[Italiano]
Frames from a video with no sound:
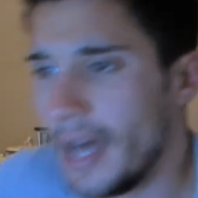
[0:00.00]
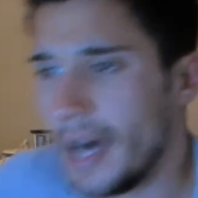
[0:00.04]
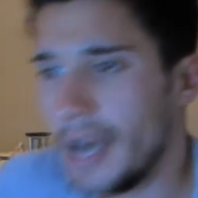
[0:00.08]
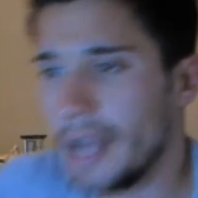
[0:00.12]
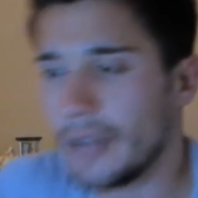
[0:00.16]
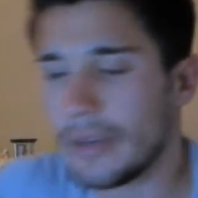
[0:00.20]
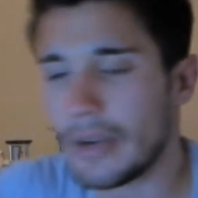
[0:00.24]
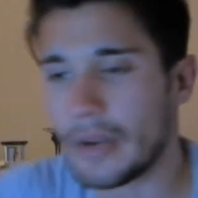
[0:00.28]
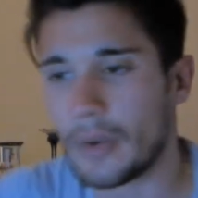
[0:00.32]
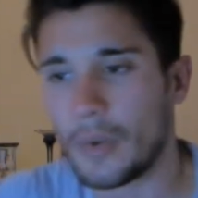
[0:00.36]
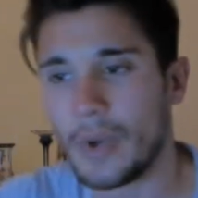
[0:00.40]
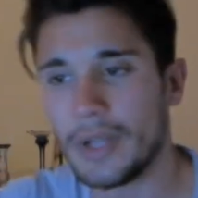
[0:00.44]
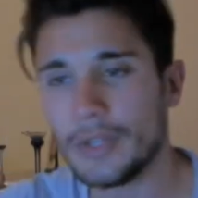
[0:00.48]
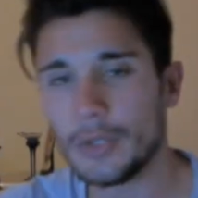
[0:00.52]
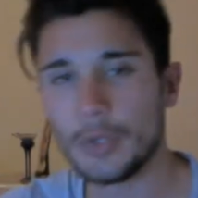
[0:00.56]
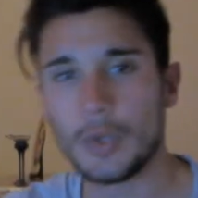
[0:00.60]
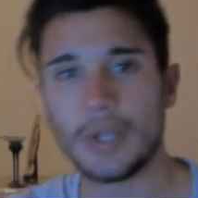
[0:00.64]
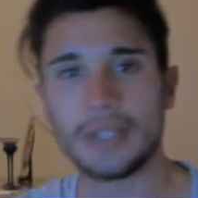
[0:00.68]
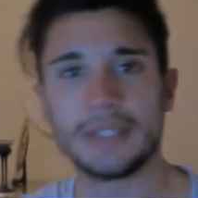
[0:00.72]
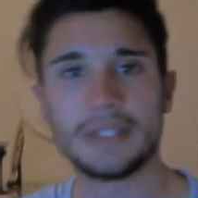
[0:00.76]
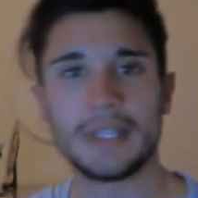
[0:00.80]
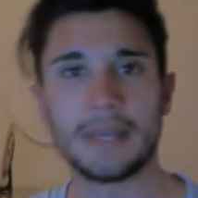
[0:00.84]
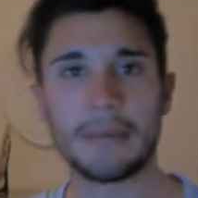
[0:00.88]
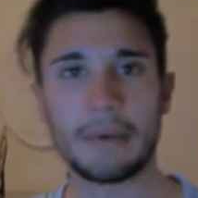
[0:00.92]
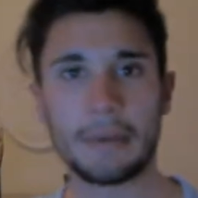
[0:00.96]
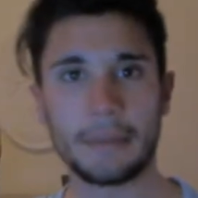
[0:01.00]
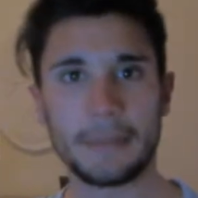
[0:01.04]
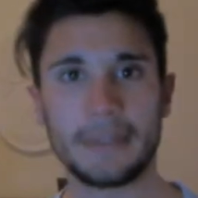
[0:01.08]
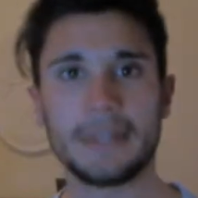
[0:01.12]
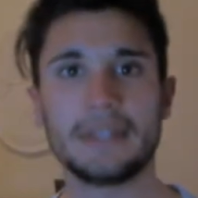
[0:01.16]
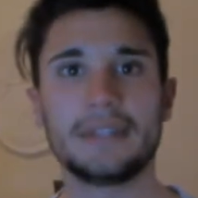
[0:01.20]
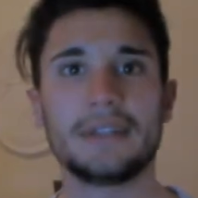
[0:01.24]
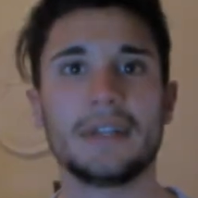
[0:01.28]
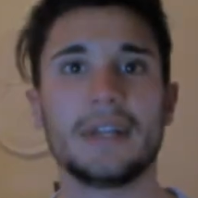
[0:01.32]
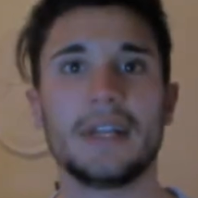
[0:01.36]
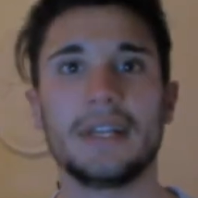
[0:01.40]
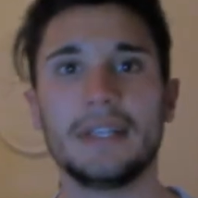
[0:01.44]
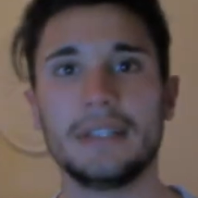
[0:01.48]
Allora, quando andiamo a
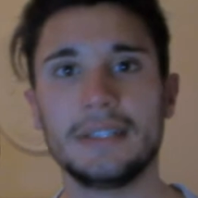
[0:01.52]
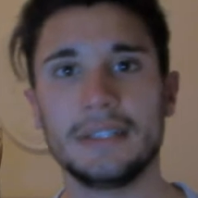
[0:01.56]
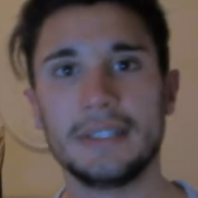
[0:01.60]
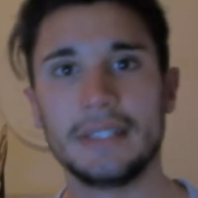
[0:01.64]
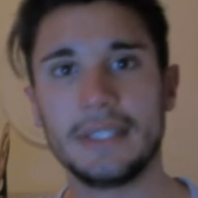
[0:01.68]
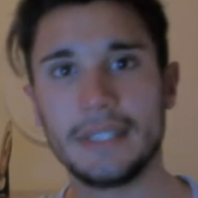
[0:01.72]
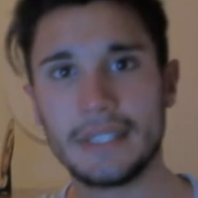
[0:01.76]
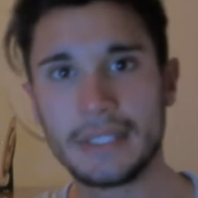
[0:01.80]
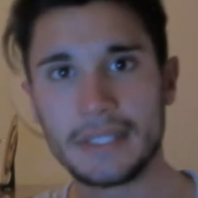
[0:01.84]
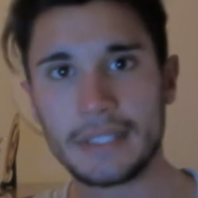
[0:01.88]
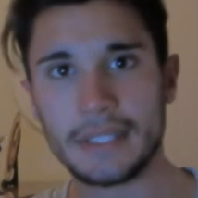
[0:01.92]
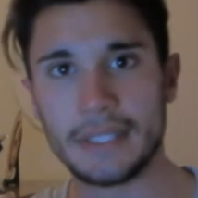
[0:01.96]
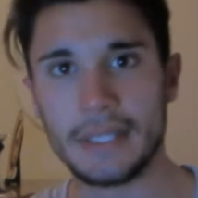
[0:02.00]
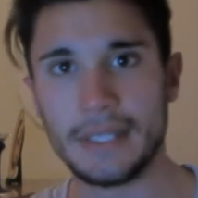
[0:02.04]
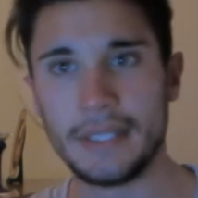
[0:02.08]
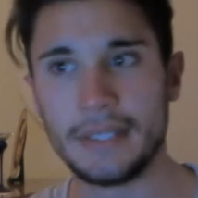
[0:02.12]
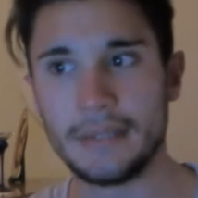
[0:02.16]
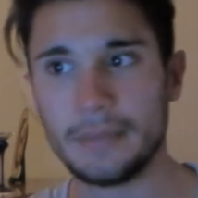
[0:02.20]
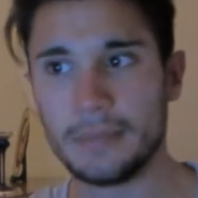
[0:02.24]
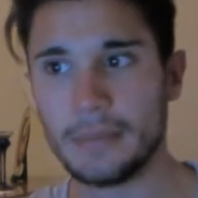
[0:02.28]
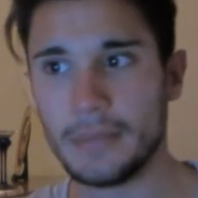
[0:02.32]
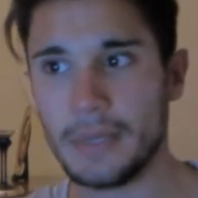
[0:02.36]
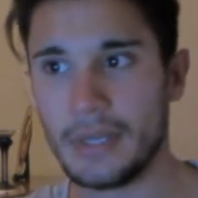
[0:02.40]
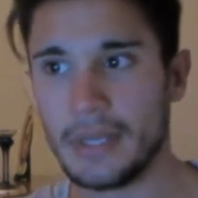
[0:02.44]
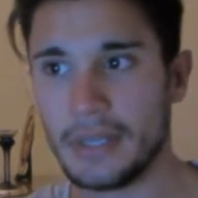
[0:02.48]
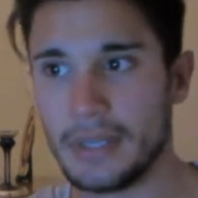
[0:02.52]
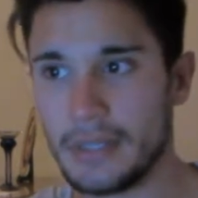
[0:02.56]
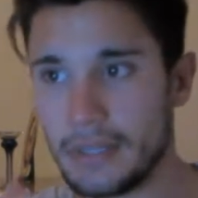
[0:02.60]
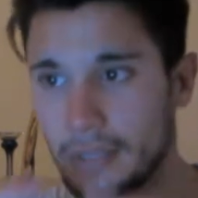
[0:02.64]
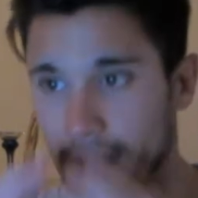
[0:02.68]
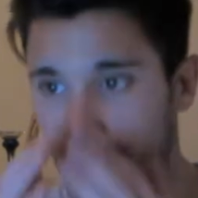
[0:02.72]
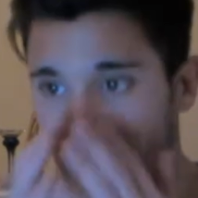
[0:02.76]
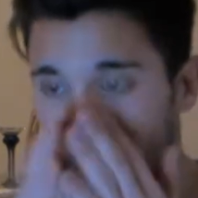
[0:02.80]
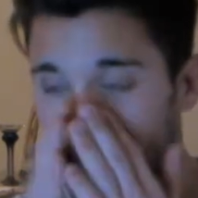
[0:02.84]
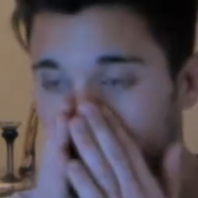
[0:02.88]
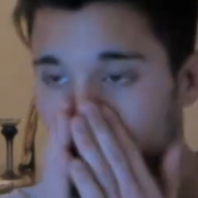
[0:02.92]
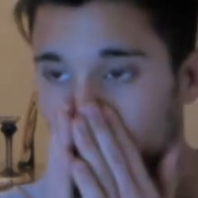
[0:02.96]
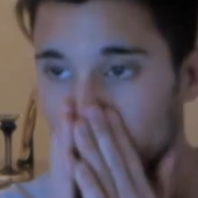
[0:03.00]
mettere il nickname
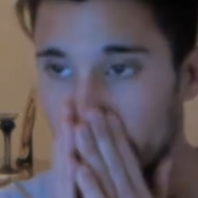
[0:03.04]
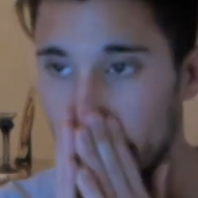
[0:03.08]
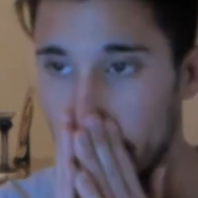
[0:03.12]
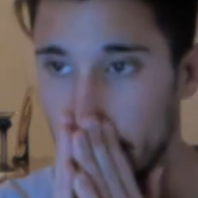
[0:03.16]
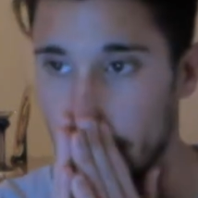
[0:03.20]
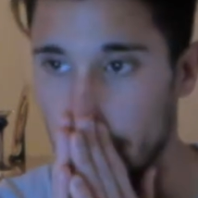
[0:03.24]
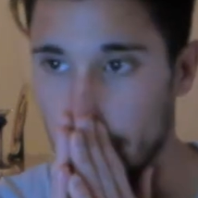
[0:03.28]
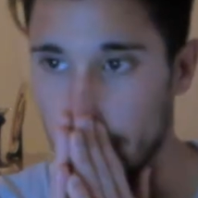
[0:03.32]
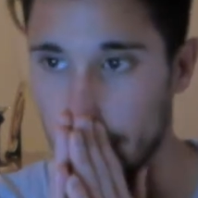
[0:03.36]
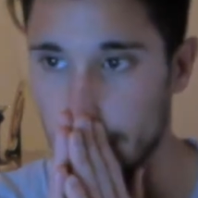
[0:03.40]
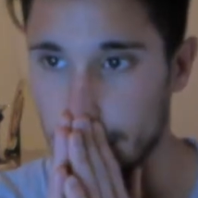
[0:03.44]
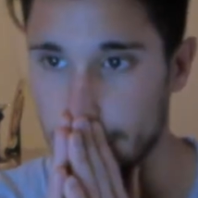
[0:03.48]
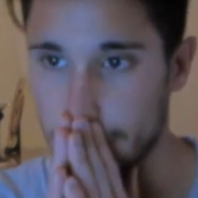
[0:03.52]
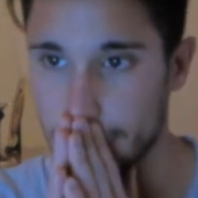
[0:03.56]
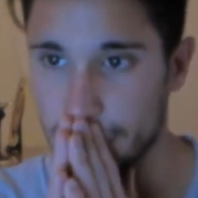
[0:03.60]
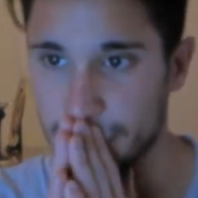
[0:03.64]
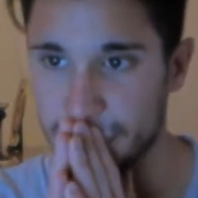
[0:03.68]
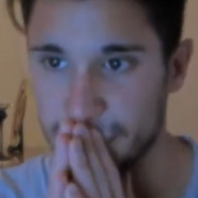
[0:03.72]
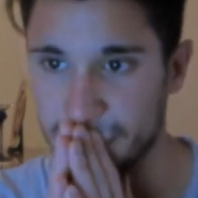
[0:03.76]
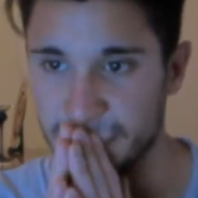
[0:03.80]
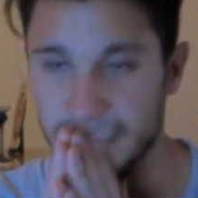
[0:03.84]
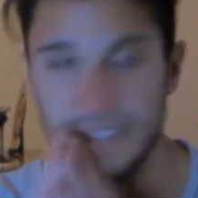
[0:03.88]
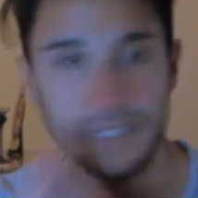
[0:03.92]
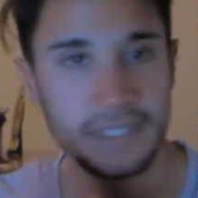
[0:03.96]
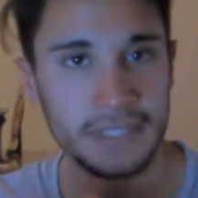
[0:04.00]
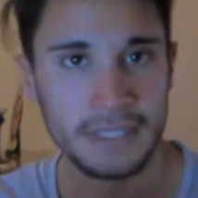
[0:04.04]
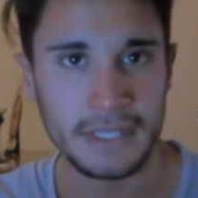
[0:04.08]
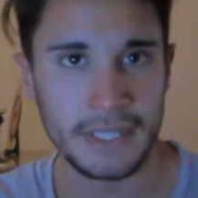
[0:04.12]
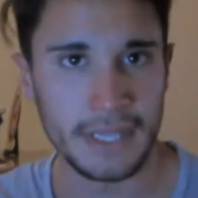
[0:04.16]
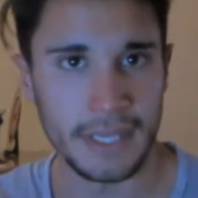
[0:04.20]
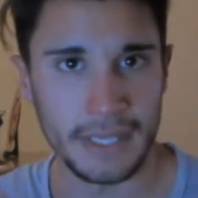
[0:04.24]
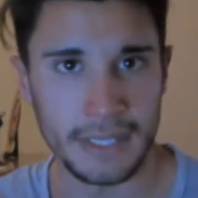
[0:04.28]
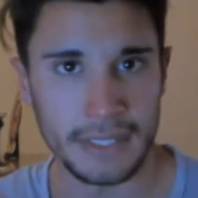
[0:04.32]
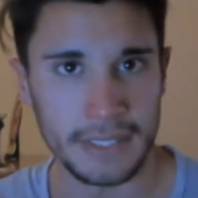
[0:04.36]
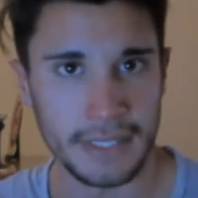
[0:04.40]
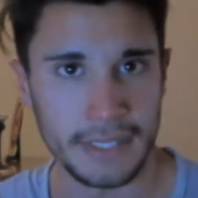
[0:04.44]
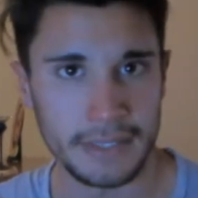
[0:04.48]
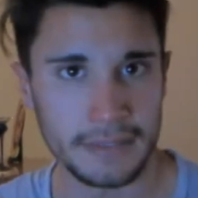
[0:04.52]
um, in
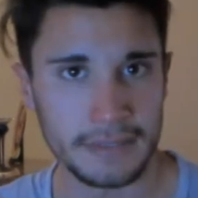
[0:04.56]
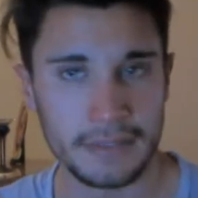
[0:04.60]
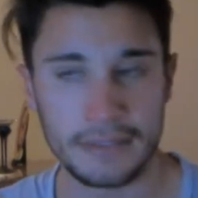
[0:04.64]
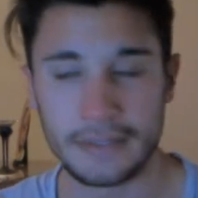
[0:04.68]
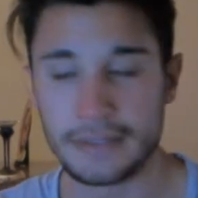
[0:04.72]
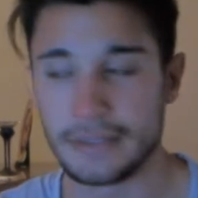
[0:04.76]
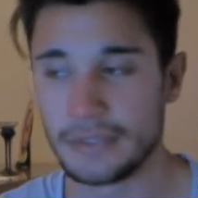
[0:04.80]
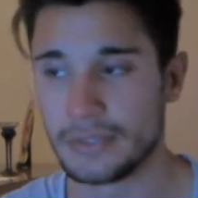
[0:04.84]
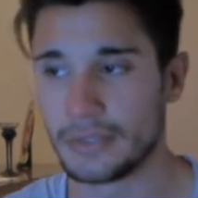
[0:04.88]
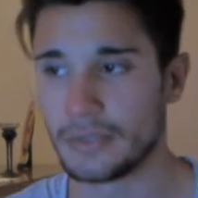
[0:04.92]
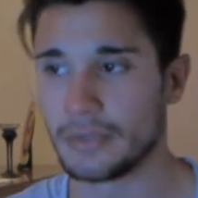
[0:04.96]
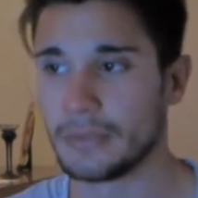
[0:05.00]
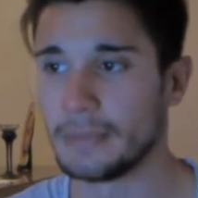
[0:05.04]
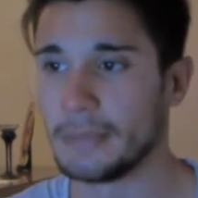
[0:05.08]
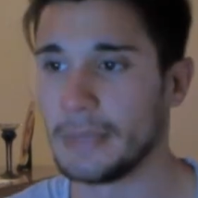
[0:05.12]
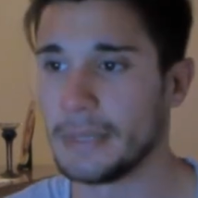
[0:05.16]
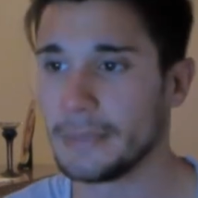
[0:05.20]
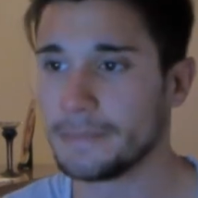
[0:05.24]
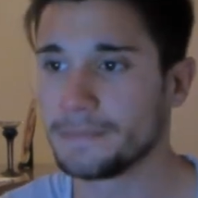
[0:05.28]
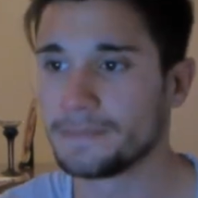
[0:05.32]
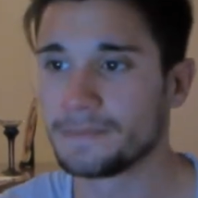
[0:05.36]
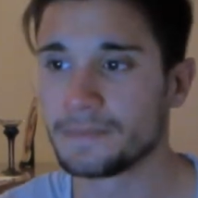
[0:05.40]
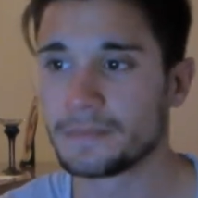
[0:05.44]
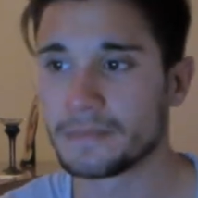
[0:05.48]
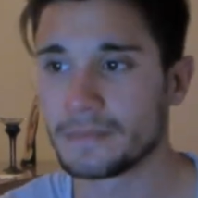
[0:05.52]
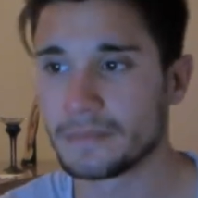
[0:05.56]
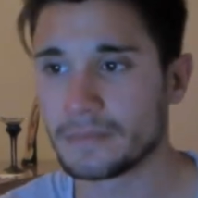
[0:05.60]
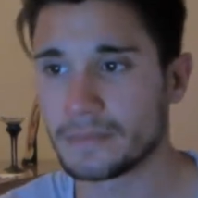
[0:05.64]
Knet, insomma,